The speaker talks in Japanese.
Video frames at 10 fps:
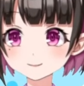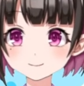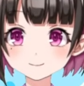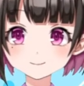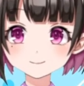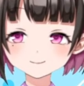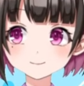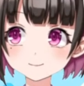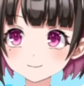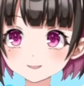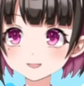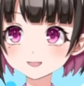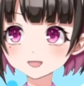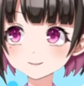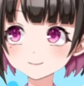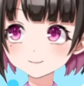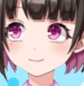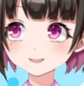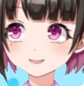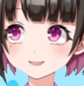関根戻して、
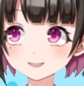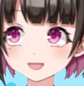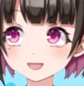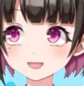ショルツ